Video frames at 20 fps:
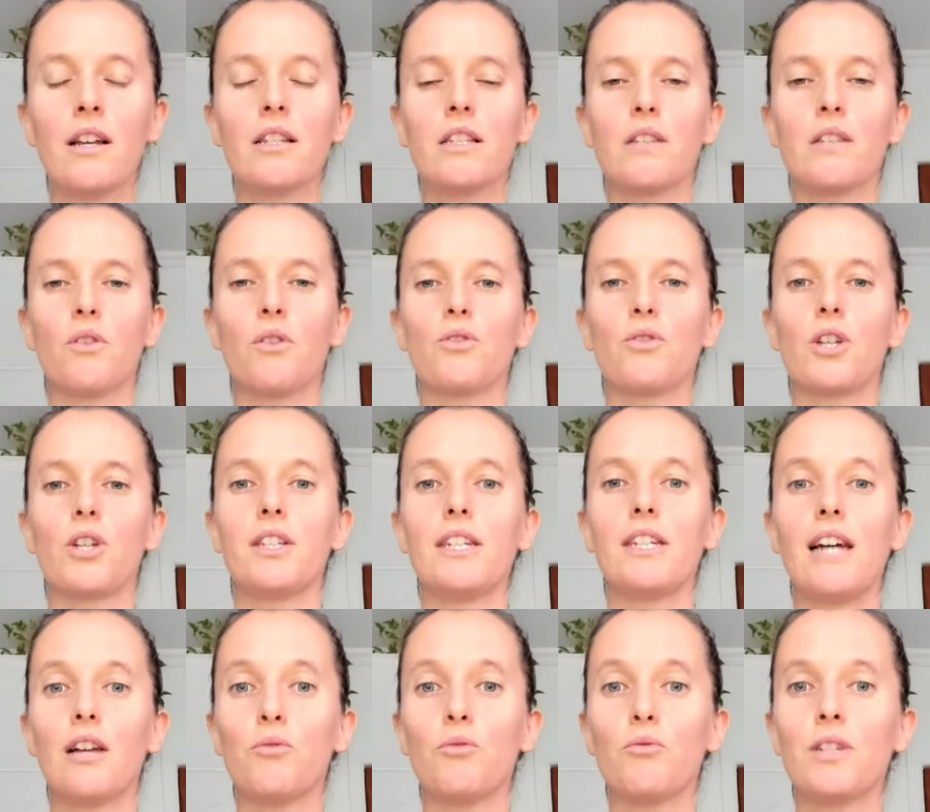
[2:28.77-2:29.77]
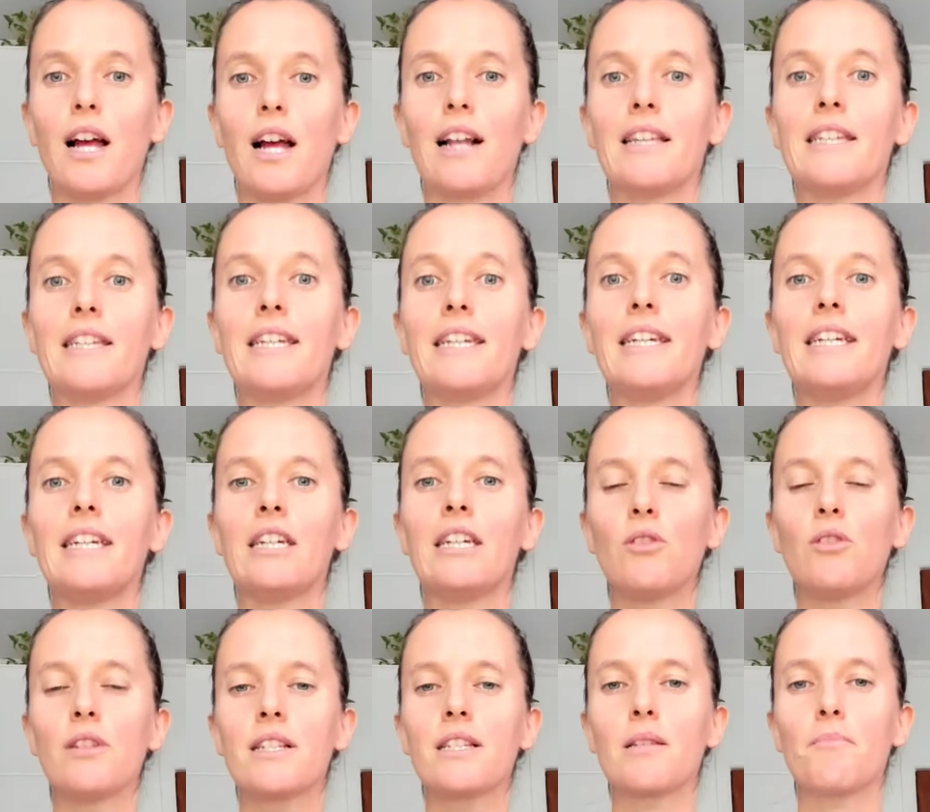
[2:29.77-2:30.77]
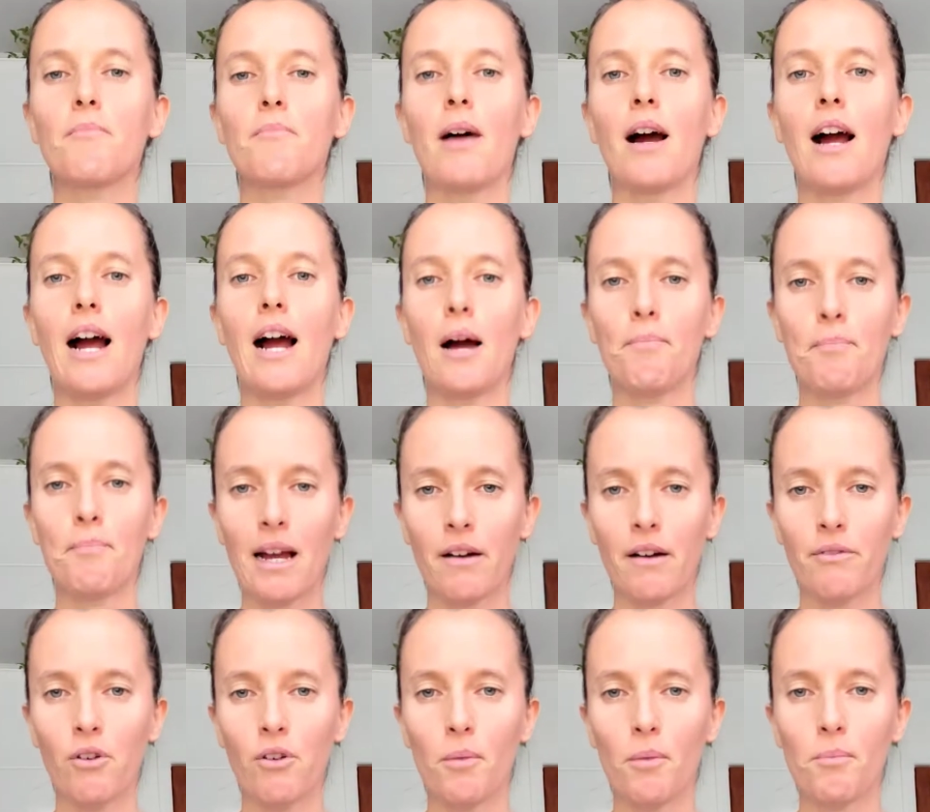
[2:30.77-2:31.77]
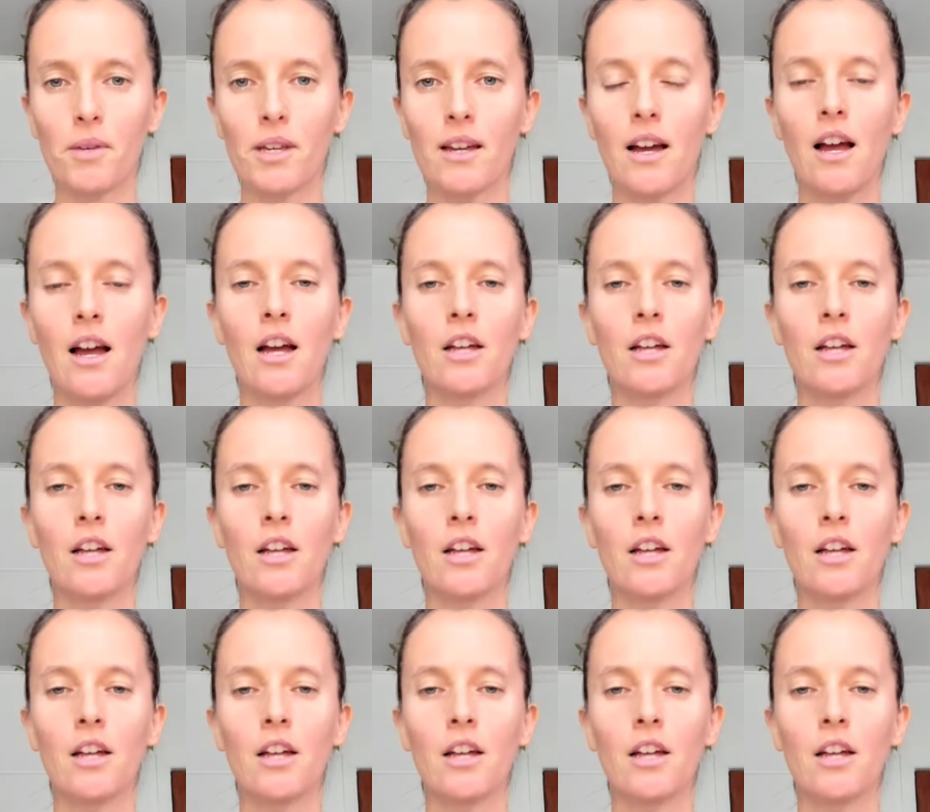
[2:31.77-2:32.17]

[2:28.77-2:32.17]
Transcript: ce qui va nous aider à nous aligner et ultimement à performer.